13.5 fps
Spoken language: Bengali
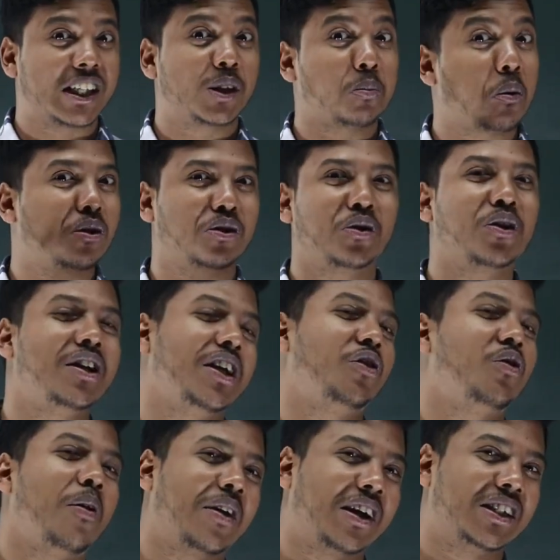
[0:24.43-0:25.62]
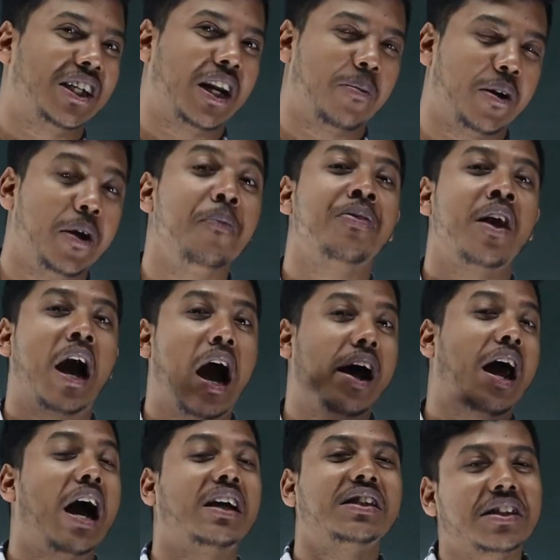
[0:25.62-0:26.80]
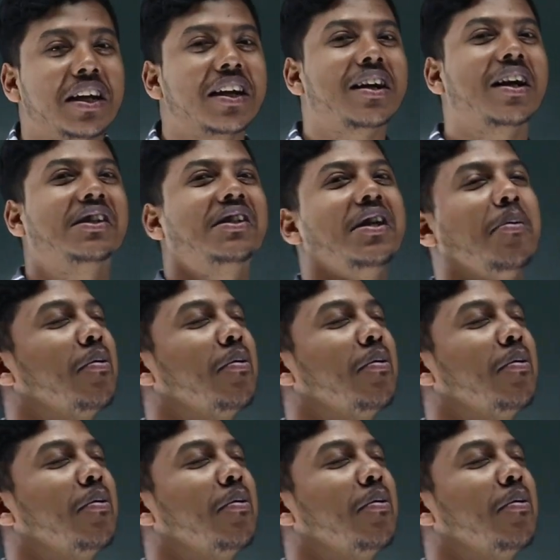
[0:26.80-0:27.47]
স্পষ্ট কিনে একটু আমাকে জানাবে আর আজকের ক্লাসটি